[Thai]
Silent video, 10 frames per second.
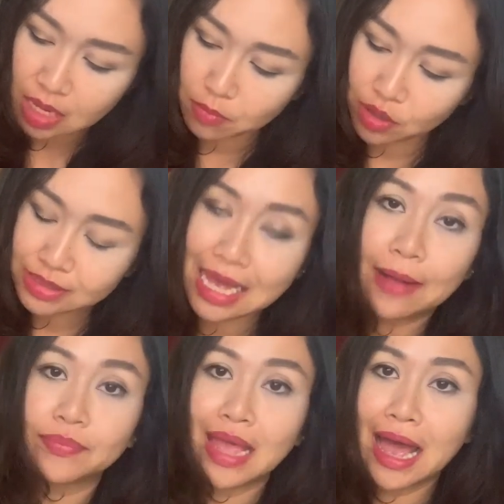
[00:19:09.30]
เพราะ
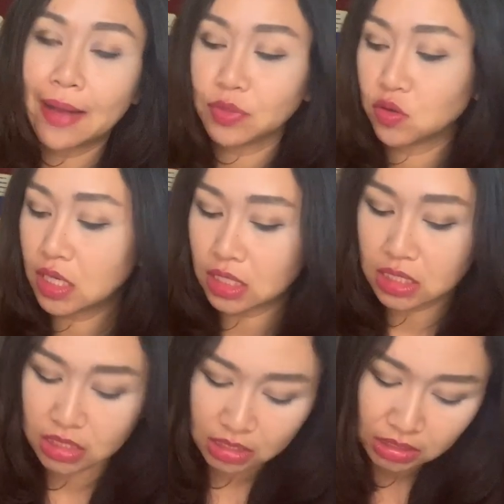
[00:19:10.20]
3ดาบเนาะเกิด
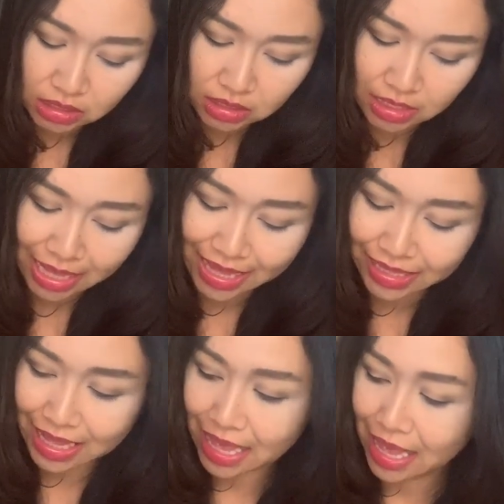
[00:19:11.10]
ขึ้น
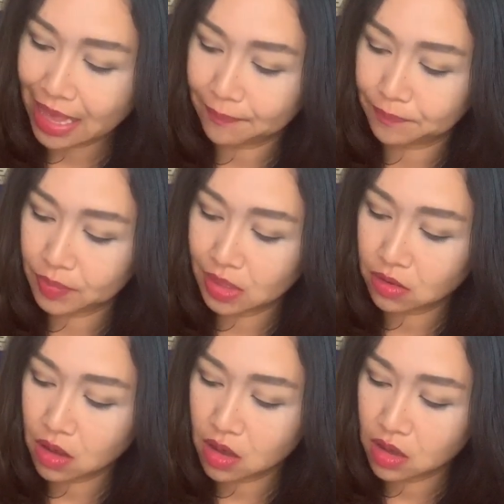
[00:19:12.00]
5ดาบแล้ว
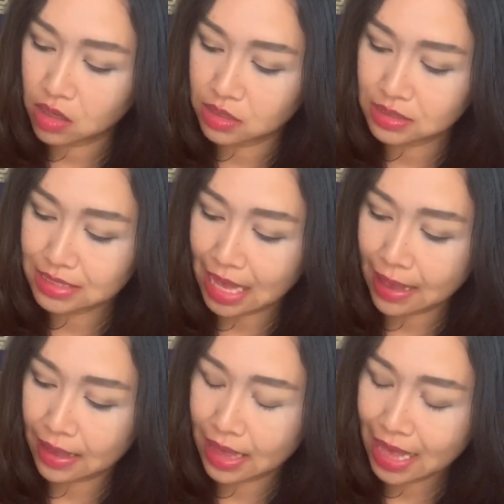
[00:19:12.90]
ก็
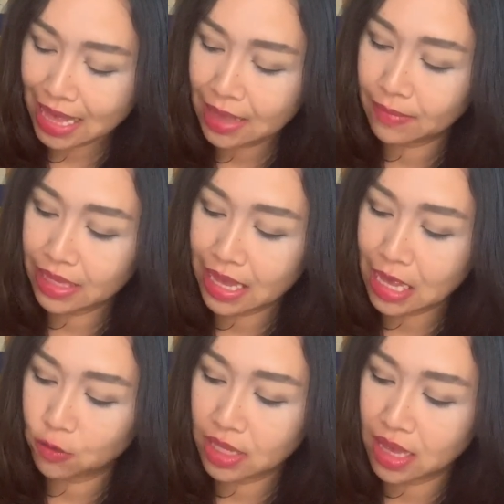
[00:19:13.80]
5ไม้เท้า
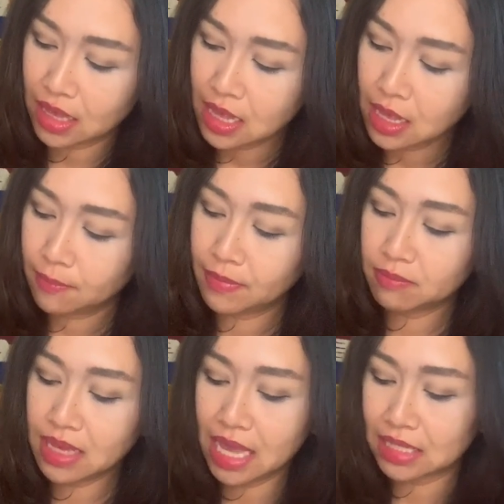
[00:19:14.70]
เนี่ยมัน
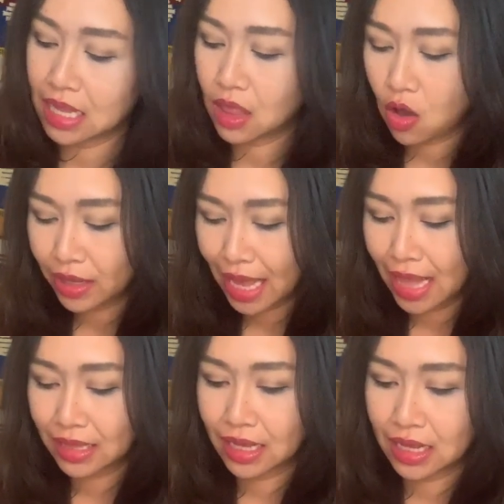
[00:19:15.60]
มีเหตุทะเลาะกั
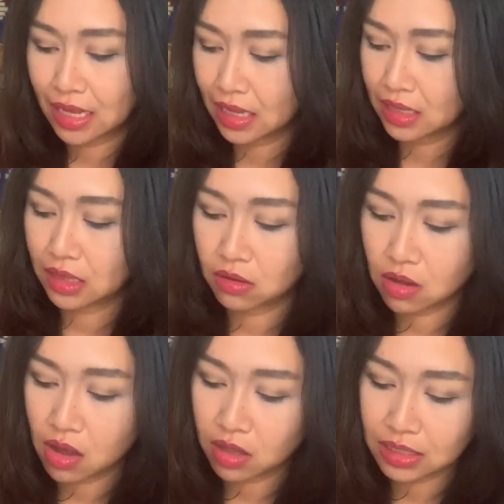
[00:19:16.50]
นนะคะแล้ว
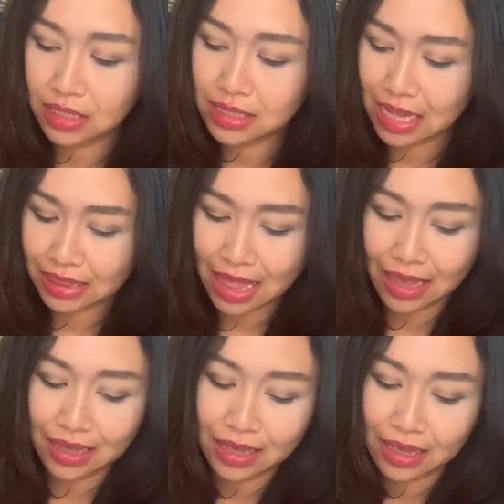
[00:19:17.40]
ก็เดินหันหลั
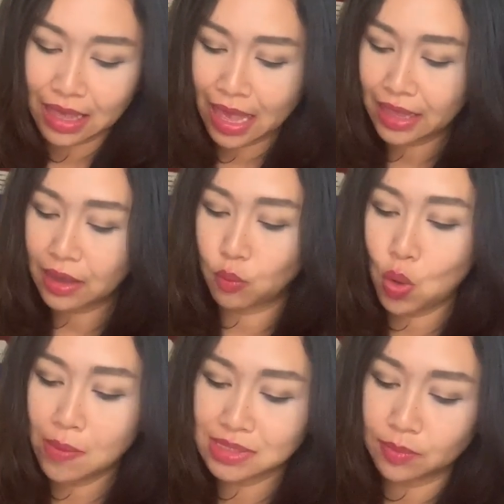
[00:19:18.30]
งให้กับค
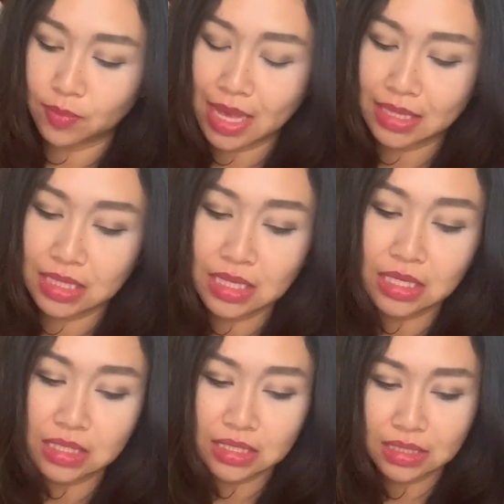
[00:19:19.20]
วามสัมพันธ์ที่เกิ
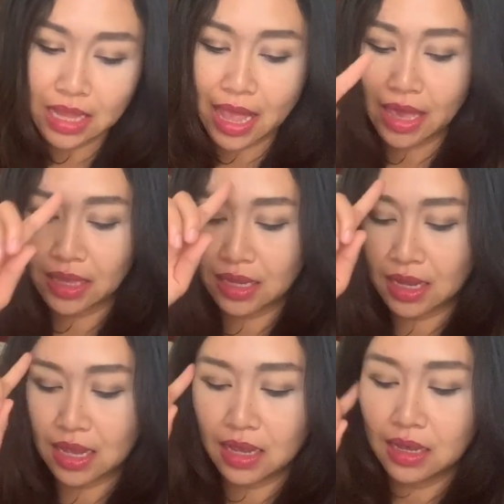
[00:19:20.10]
ดขึ้นได้นะ
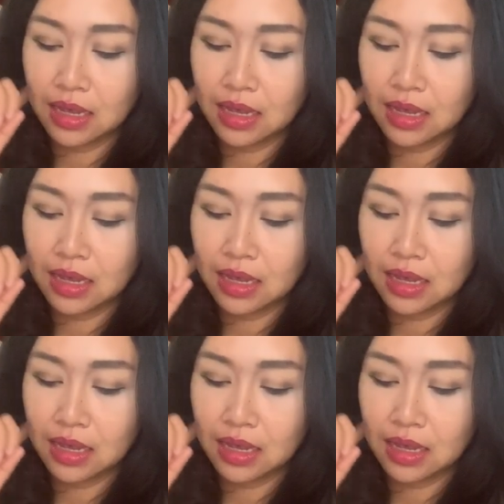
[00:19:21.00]
คะ